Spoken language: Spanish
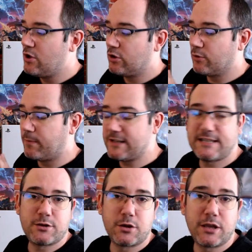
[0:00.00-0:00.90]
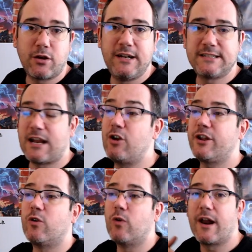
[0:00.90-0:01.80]
tu PlayStation 5 en el salón y
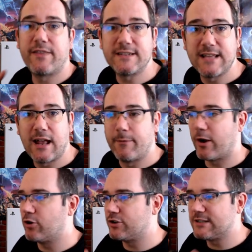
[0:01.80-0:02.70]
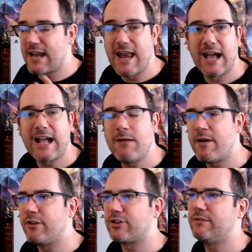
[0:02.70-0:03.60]
jugar desde a lo mejor, yo que sé, en la cama,
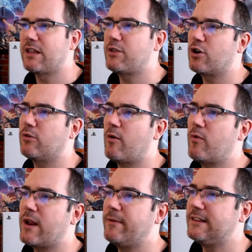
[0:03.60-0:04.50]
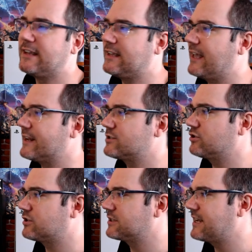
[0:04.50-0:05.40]
en otra habitación, como buenamente quieras, ¿no?
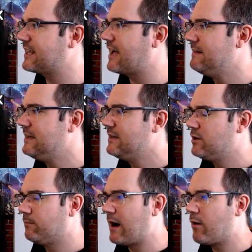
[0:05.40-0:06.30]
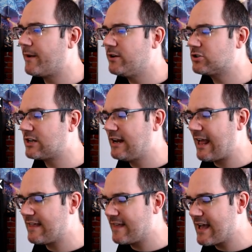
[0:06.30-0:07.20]
Esto sería más o menos
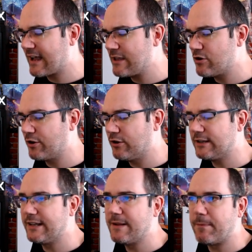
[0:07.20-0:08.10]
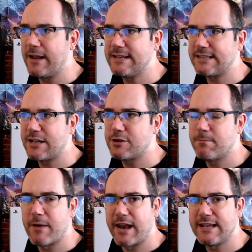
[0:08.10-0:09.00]
la idea que yo creo que tiene PlayStation
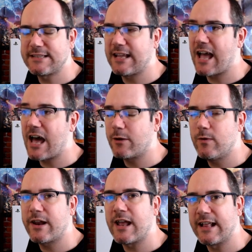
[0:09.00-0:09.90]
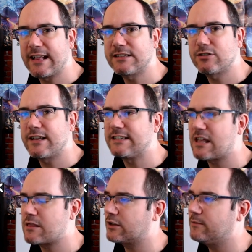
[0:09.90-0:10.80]
para este hardware en caso de que
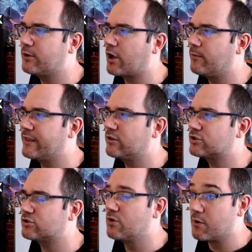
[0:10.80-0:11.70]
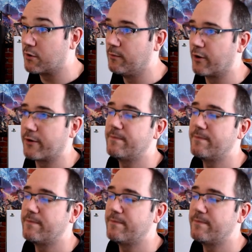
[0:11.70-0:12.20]
sea cierto, porque como digo, esto es un rumor.